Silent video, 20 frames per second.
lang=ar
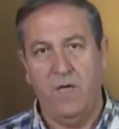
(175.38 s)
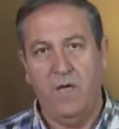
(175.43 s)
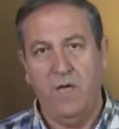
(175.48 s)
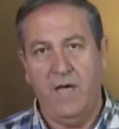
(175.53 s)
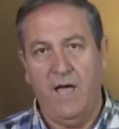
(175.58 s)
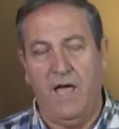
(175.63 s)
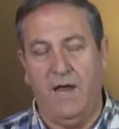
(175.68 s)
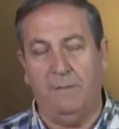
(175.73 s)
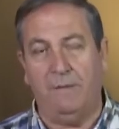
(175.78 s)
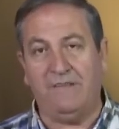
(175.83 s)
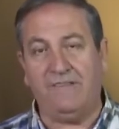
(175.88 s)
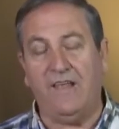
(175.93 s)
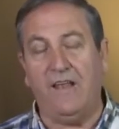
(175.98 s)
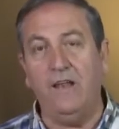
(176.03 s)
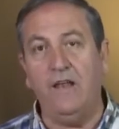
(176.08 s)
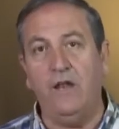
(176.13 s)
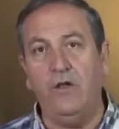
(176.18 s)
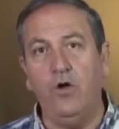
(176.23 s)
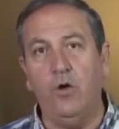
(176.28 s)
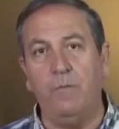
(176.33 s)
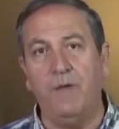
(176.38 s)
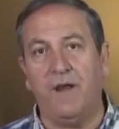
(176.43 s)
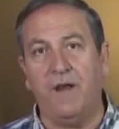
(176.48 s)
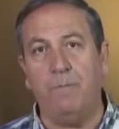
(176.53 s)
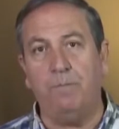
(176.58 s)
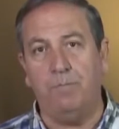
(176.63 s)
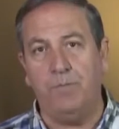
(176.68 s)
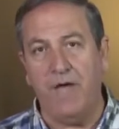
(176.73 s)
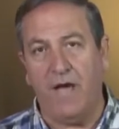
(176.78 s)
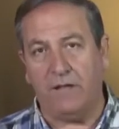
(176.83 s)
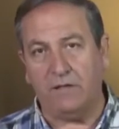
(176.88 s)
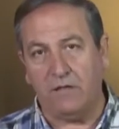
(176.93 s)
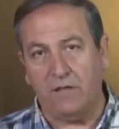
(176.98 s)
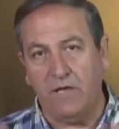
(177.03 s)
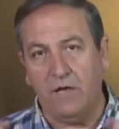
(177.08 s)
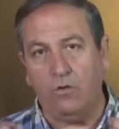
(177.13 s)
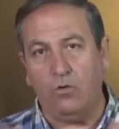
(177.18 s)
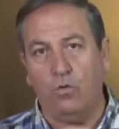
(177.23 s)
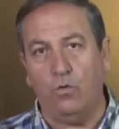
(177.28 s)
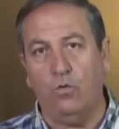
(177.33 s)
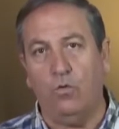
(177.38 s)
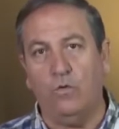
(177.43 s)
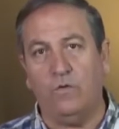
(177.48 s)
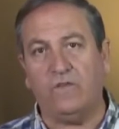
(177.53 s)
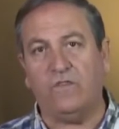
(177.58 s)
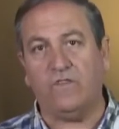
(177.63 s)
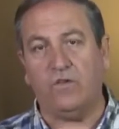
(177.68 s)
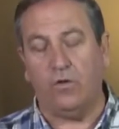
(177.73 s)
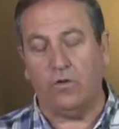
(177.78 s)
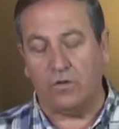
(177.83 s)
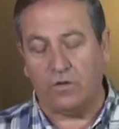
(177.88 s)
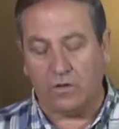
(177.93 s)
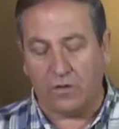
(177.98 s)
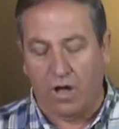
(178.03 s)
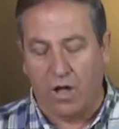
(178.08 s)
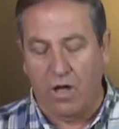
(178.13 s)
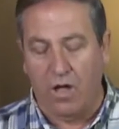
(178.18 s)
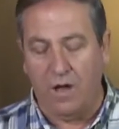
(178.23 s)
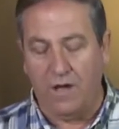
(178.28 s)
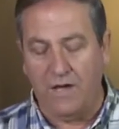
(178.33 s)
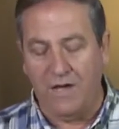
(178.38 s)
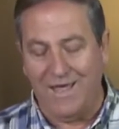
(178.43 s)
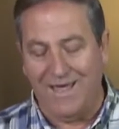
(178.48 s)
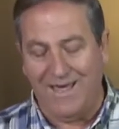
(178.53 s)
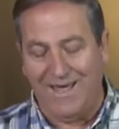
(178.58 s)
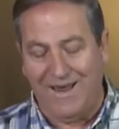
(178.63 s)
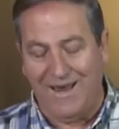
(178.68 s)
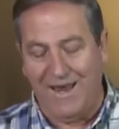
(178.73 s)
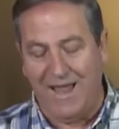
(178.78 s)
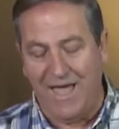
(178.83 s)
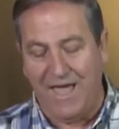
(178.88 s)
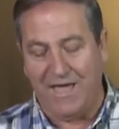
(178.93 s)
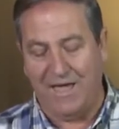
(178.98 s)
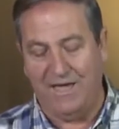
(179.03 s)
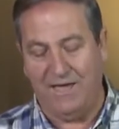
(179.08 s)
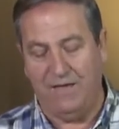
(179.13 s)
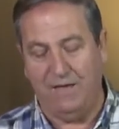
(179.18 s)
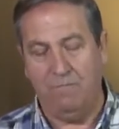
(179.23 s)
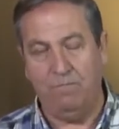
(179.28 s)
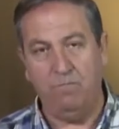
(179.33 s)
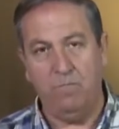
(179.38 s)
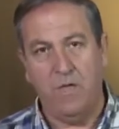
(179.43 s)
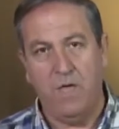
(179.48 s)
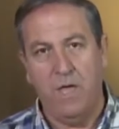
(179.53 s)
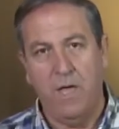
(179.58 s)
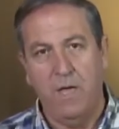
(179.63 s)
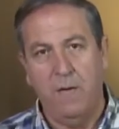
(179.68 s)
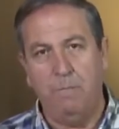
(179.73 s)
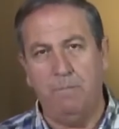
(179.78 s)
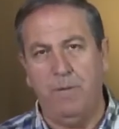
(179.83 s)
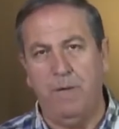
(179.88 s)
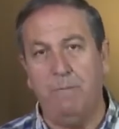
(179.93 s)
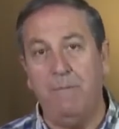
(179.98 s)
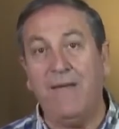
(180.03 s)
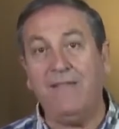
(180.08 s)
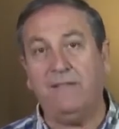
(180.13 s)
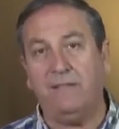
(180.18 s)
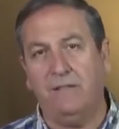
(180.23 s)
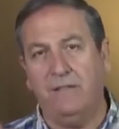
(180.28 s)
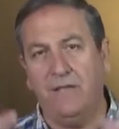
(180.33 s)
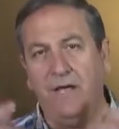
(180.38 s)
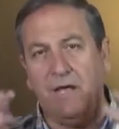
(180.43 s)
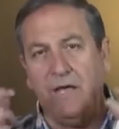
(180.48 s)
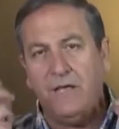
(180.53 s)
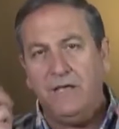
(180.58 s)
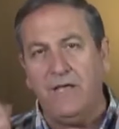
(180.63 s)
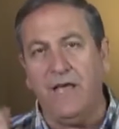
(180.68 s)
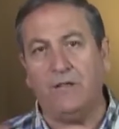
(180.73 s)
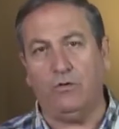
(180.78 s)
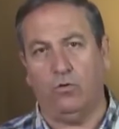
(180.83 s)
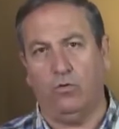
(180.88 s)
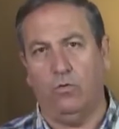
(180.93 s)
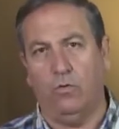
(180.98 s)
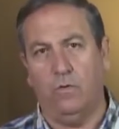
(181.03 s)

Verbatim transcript: أنا بصلي اليوم الرب يعطيكوا سلطان إلهي بمد يده